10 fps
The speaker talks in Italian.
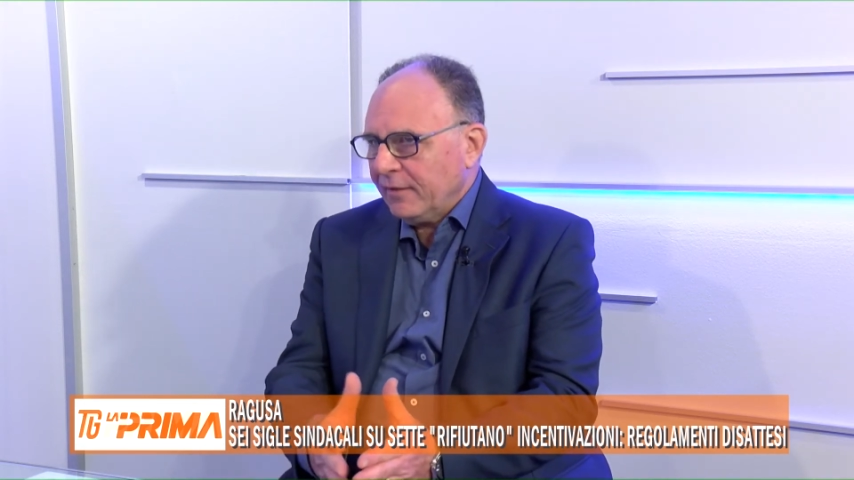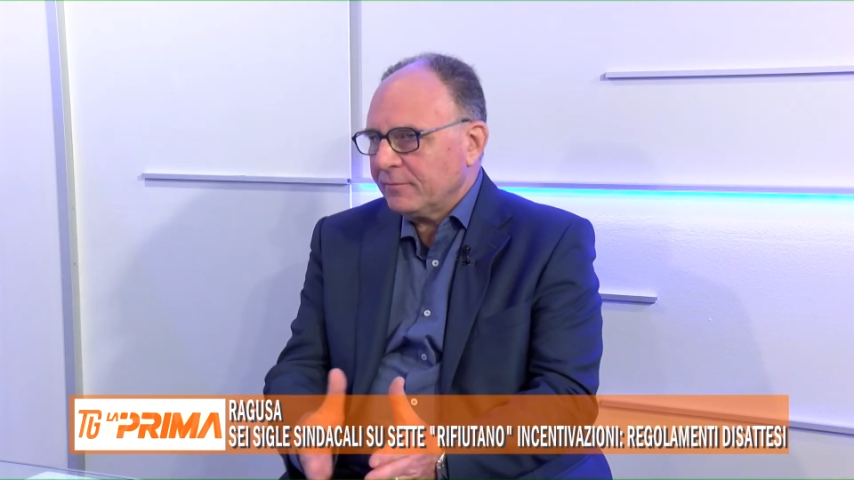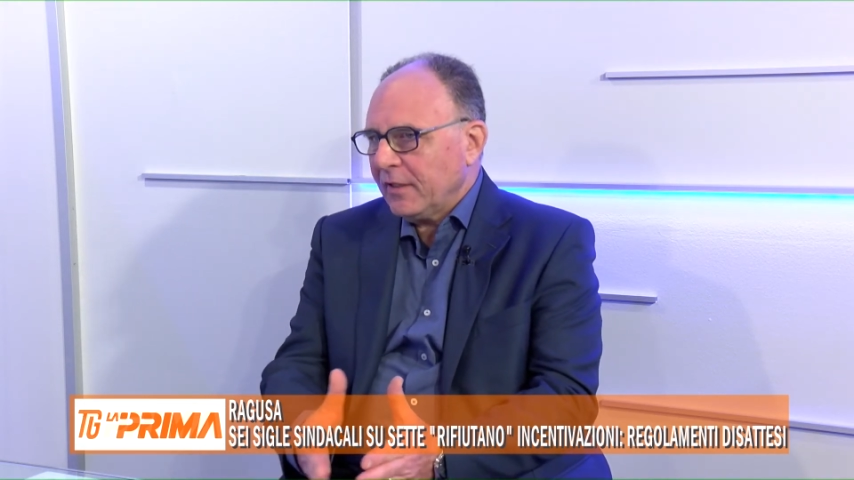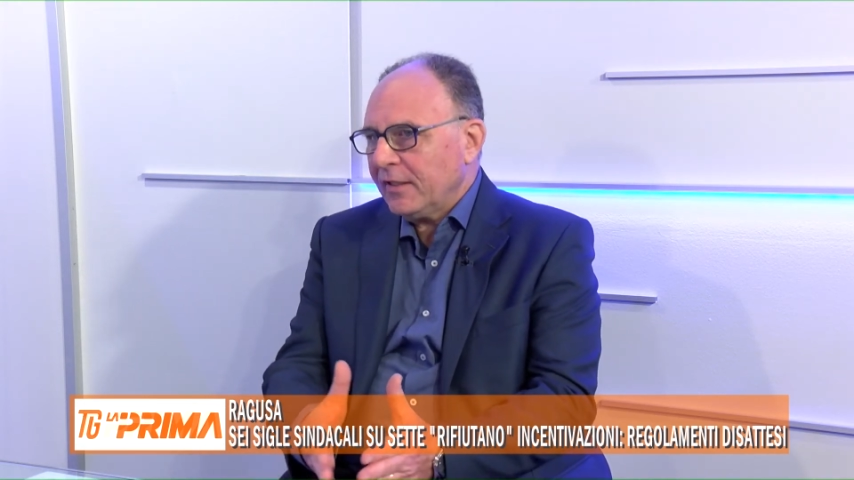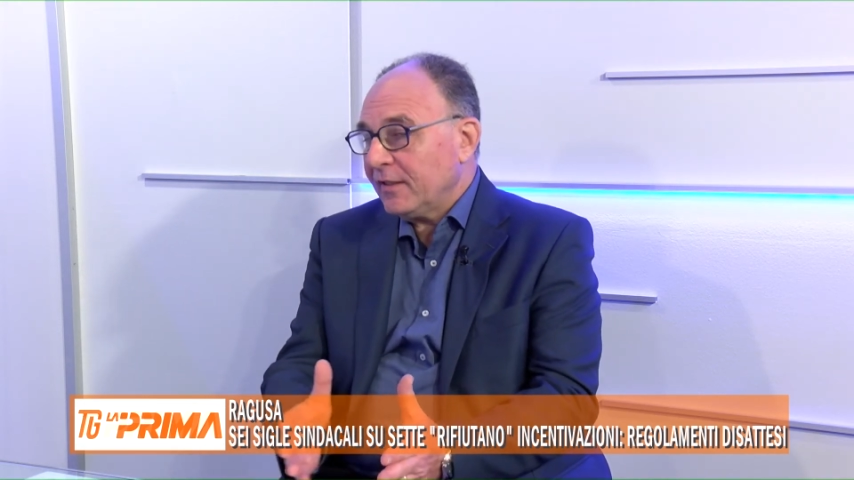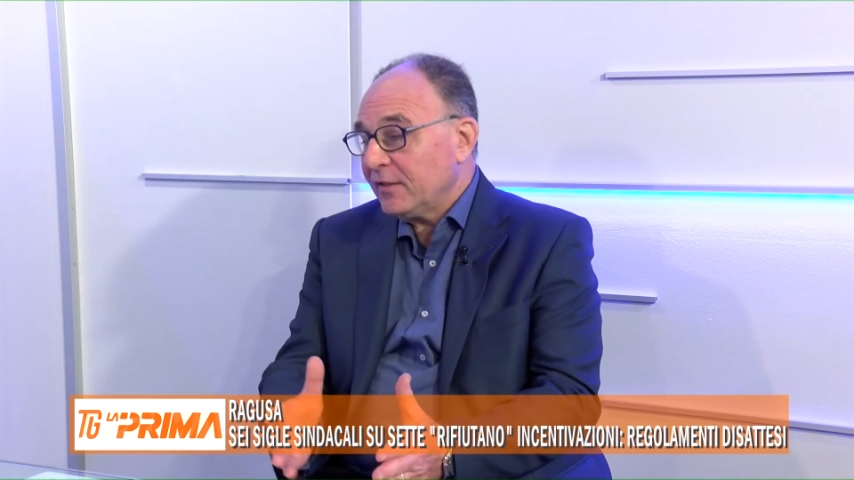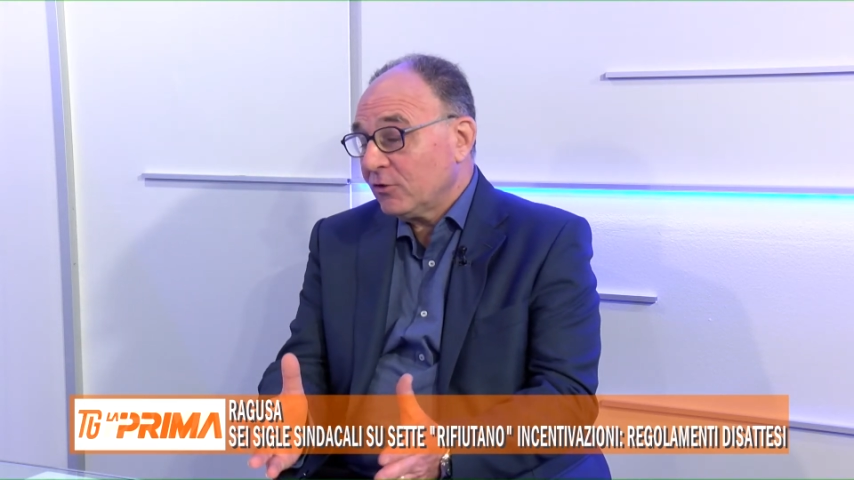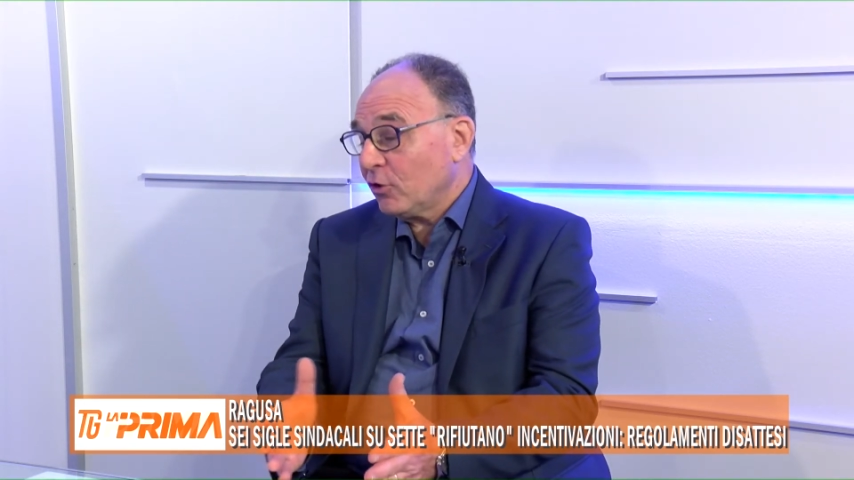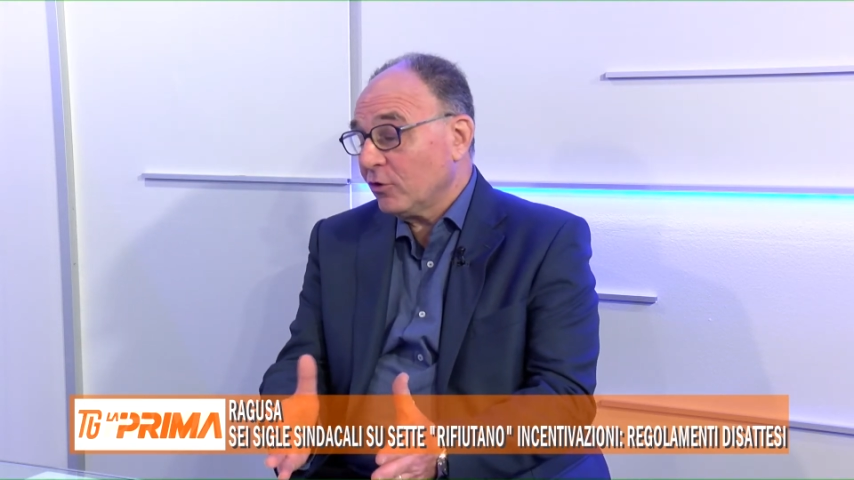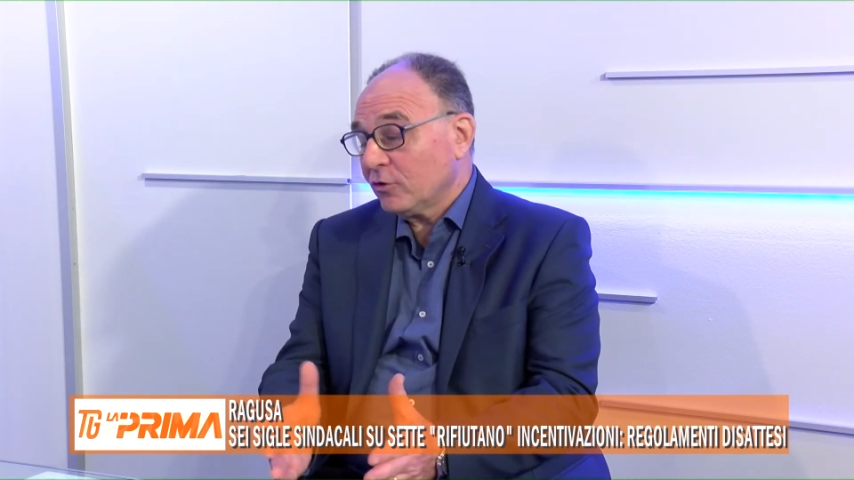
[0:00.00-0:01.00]
eh, eh, di
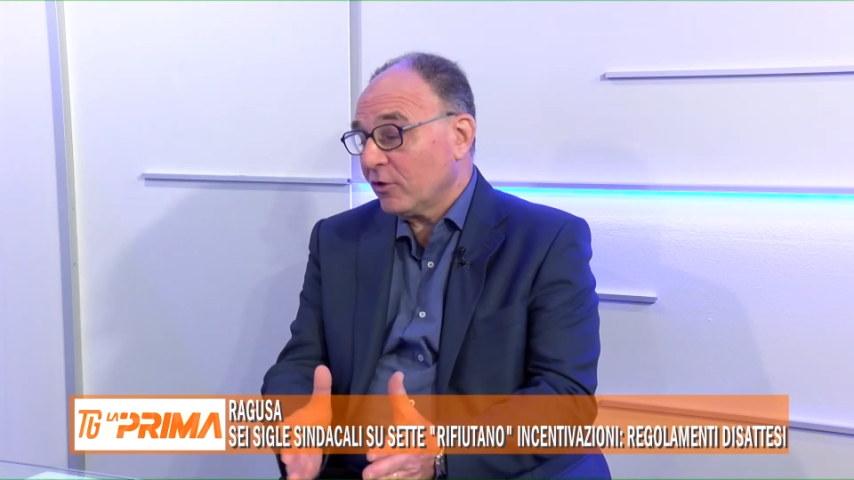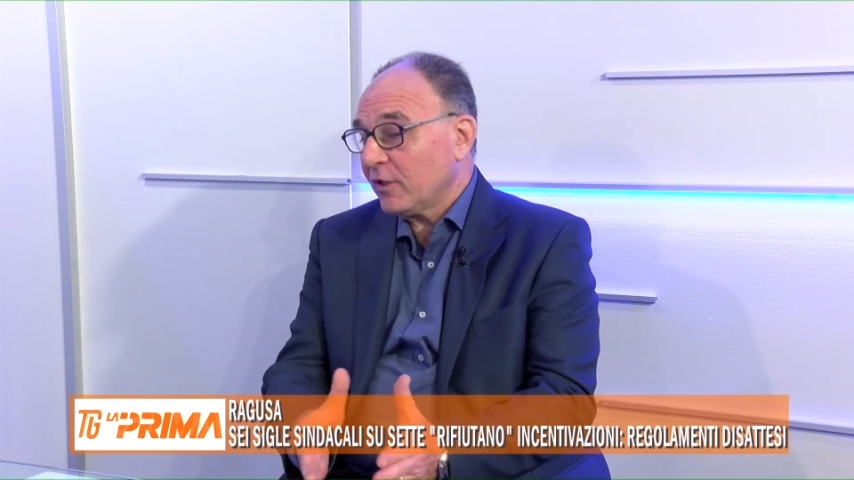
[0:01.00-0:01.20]
solito sono